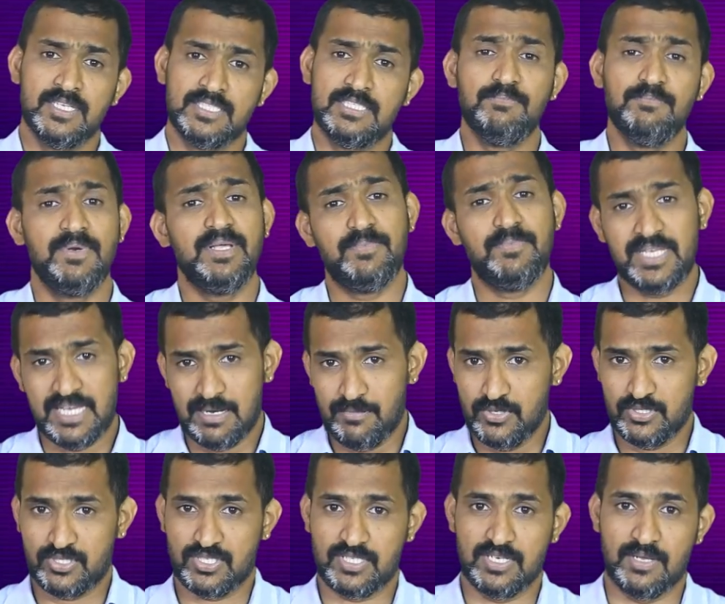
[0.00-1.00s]
சிம்பிள் எப்படி
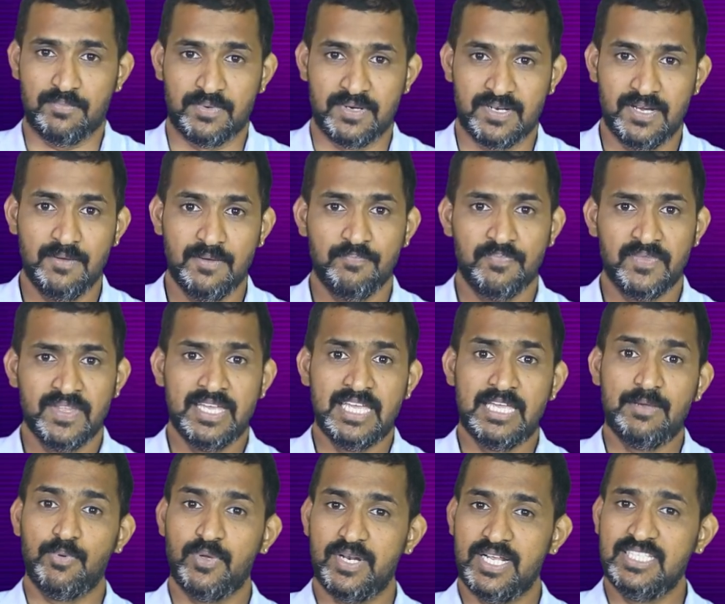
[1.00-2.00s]
ஞாபகம் வச்சுக்கலாம் அப்படின்னா
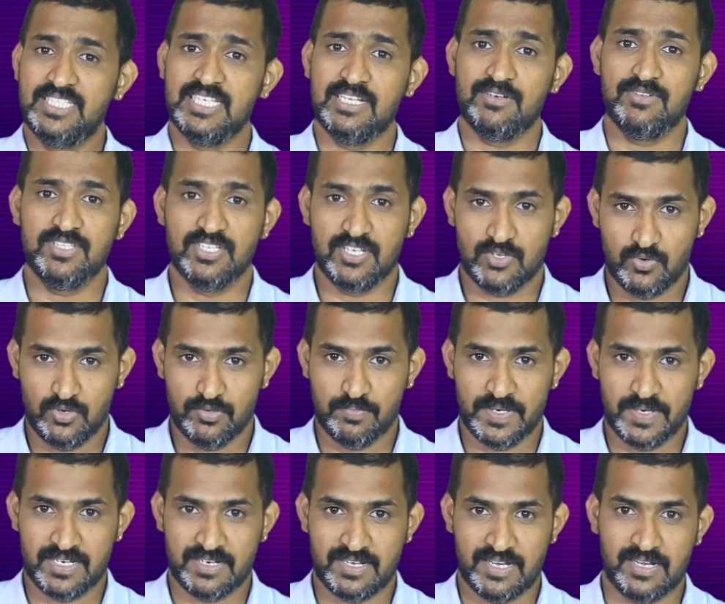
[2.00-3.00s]
இப்போ ஒரு ஹெச்ஆர் வந்து ரெக்ரூட்
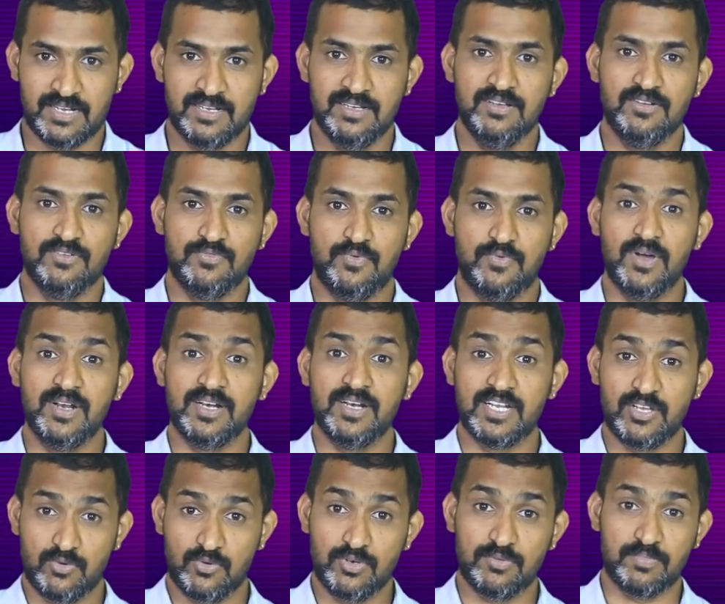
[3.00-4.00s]
பண்ணியிருக்காங்க ஃபார்
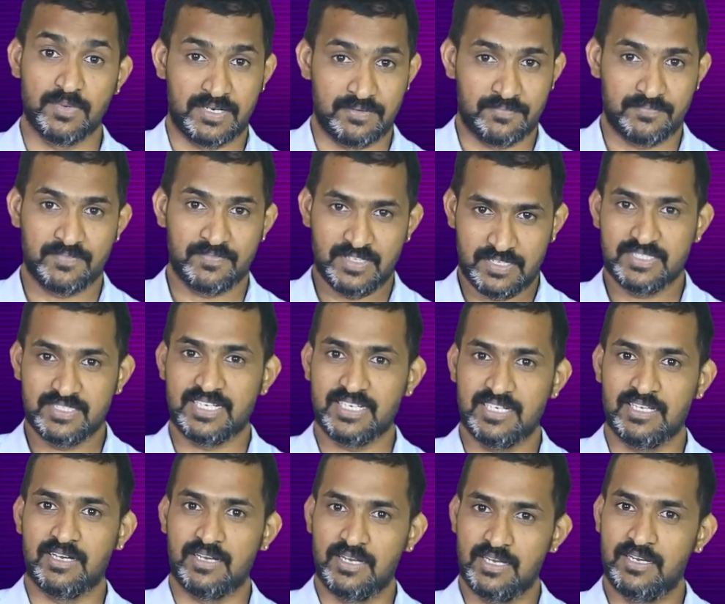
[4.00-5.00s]
ரெக்ரூட்மெண்ட்
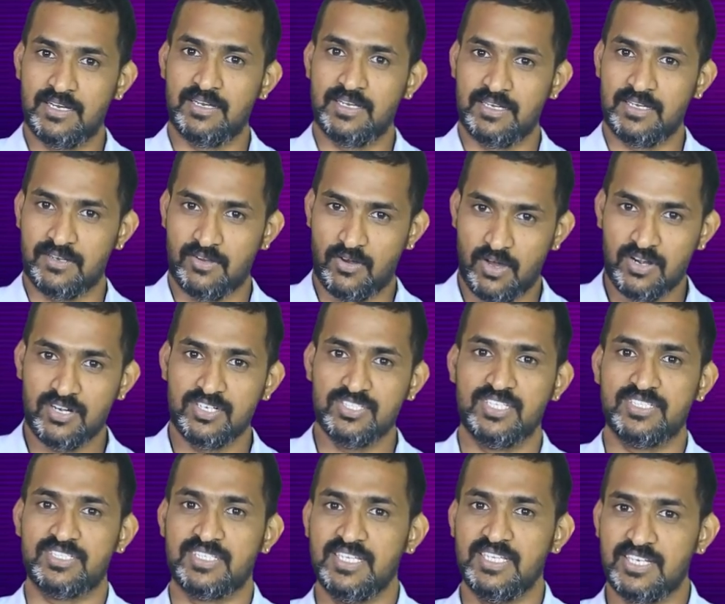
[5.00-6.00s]
சரிங்களா
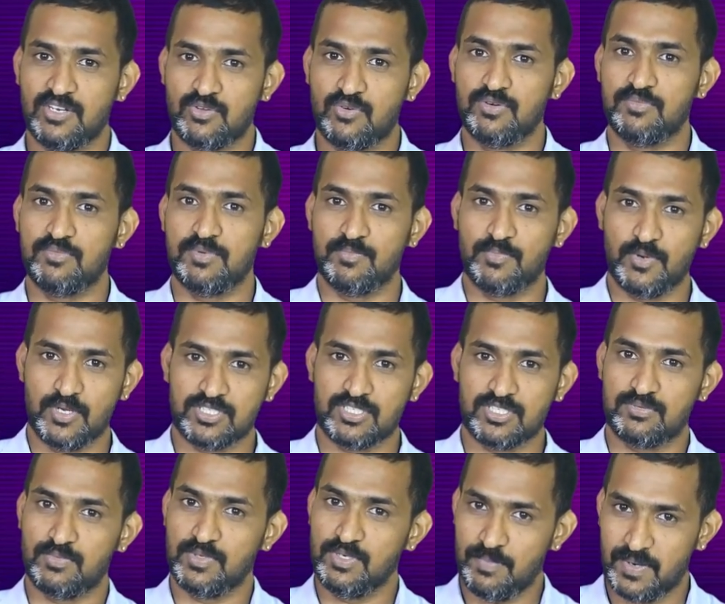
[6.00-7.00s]
ஆர்கனைசேஷனில் ரெக்ரூட்மெண்ட்
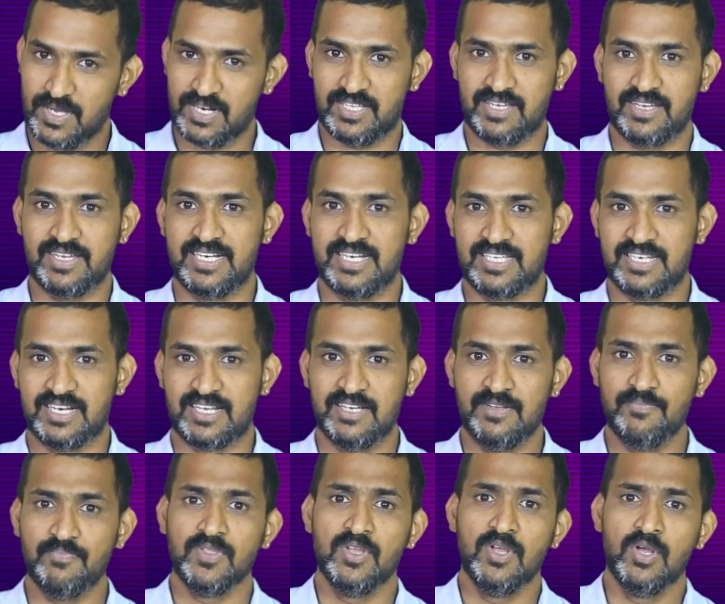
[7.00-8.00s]
ப்ராசஸ் மட்டும் பார்க்குறதுக்காக எடுக்கிறாங்க
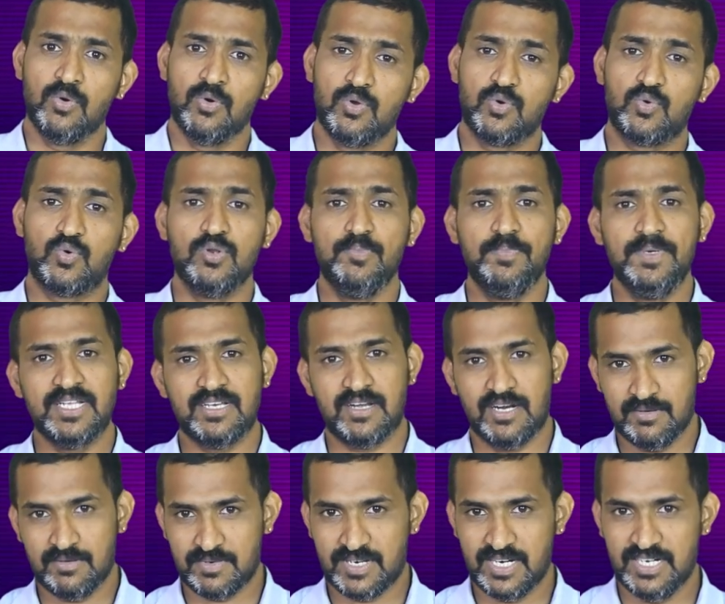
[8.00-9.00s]
ஒரு குறிப்பிட்ட
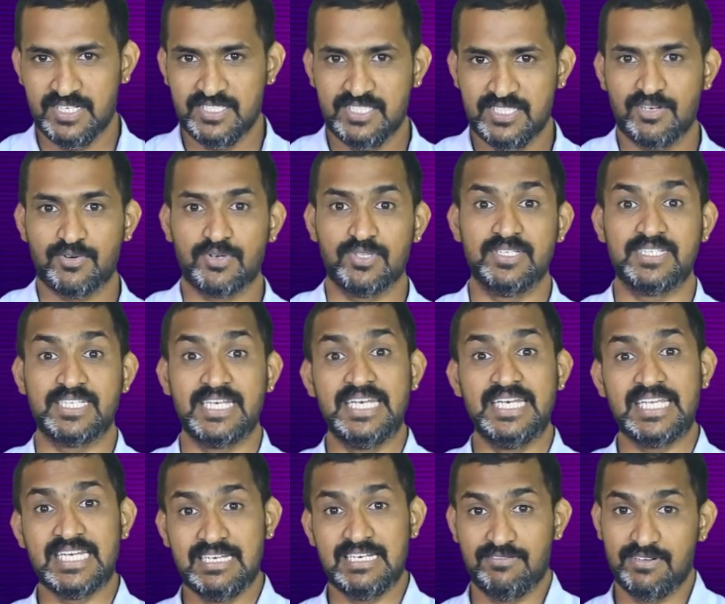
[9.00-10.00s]
காலம் கழித்து அவர் வந்து
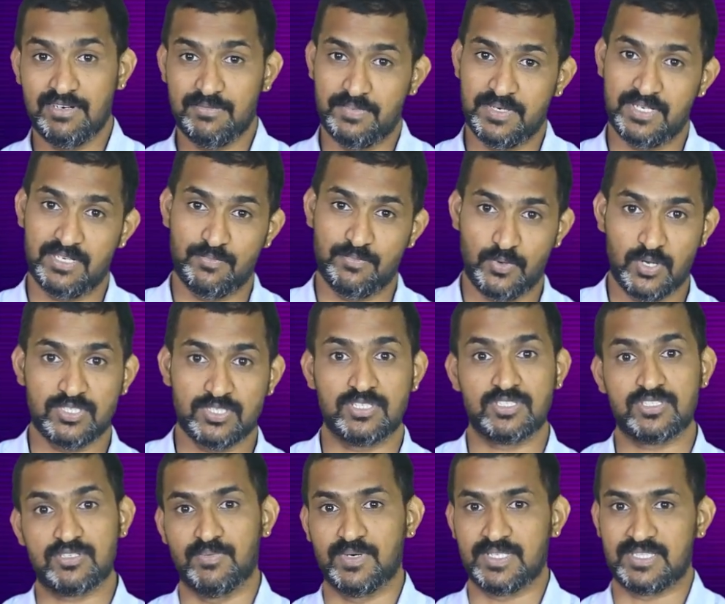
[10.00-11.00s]
ட்ரைனிங் அண்ட் டெவலப்மெண்ட்
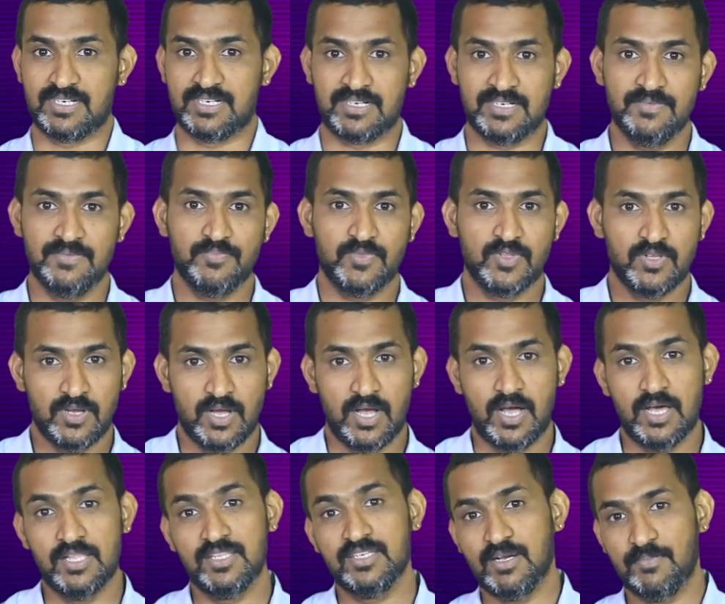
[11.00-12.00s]
ப்ராசஸ்க்கு மாற்றுறாங்க
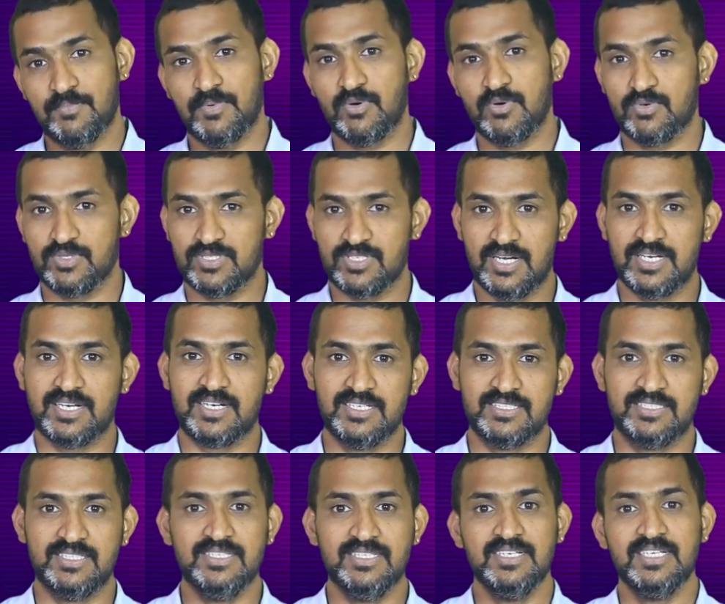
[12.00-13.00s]
அதுக்கப்புறம் கொஞ்ச நாள்
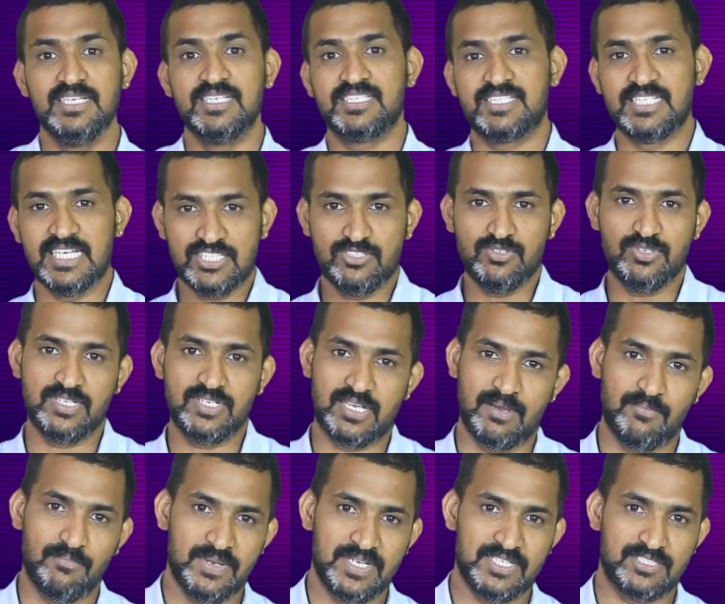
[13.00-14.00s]
கழித்து ஸ்டாச்சுட்டரி
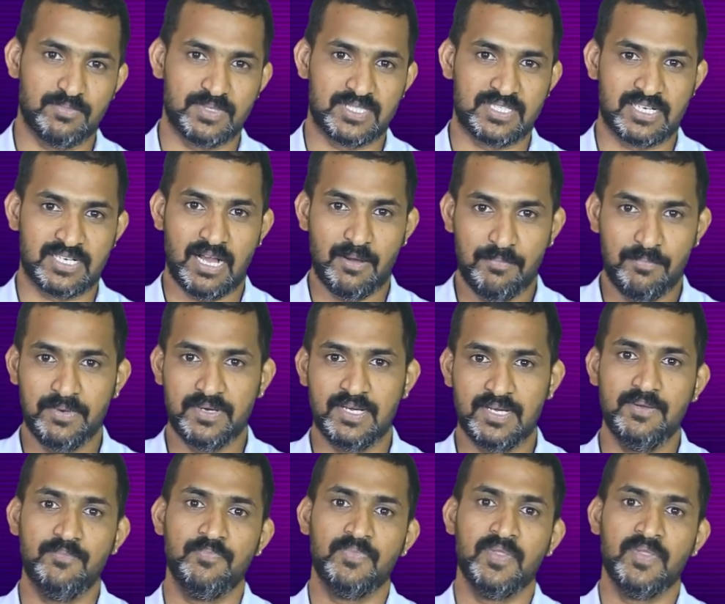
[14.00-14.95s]
கம்ப்ளைண்ட்ஸ் மாற்றுறாங்க அப்படின்னா